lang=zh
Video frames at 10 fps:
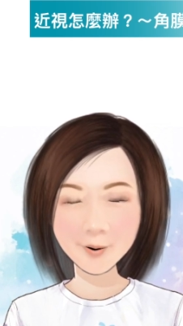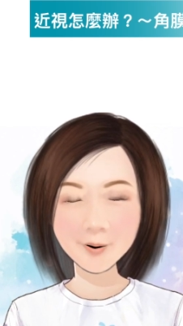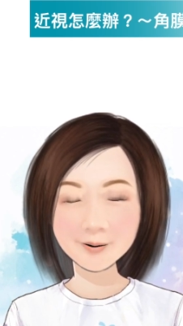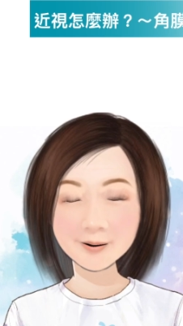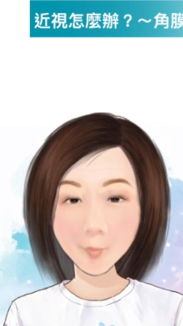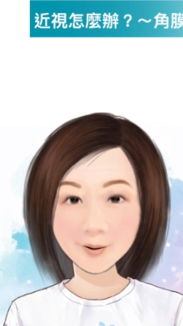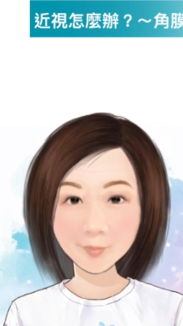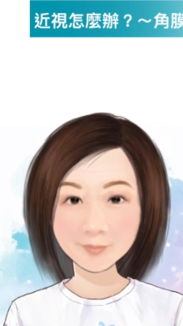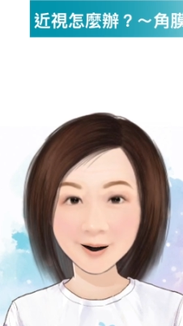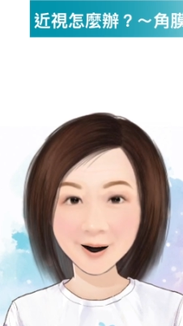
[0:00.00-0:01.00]
而且我告诉
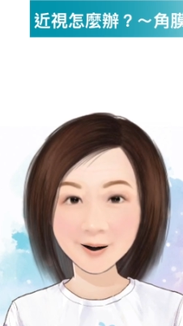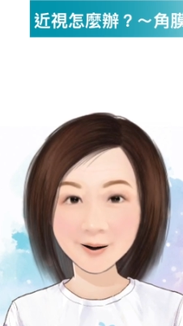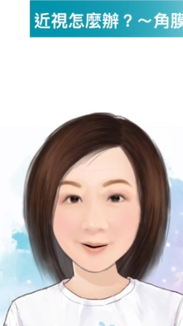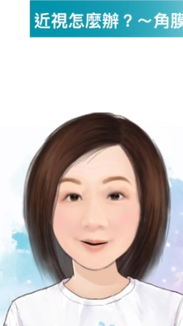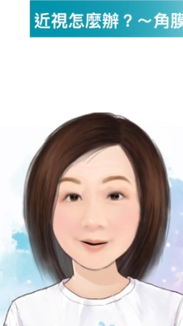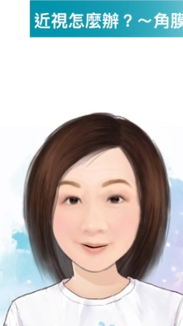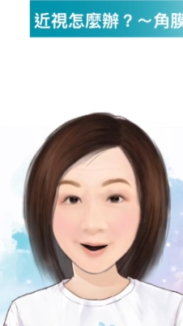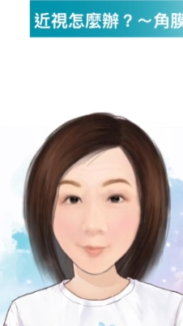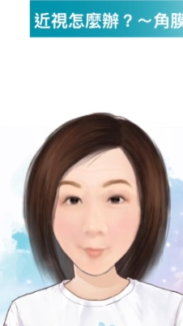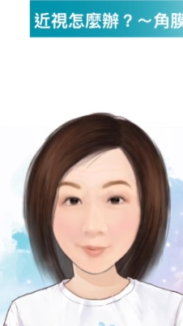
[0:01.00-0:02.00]
他，试戴
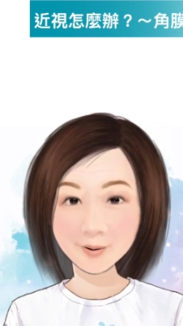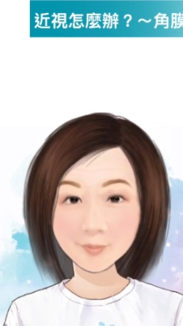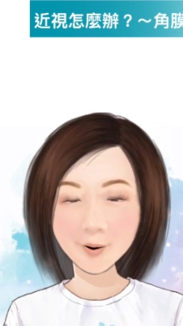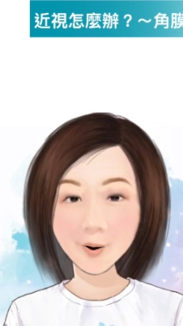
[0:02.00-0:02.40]
过程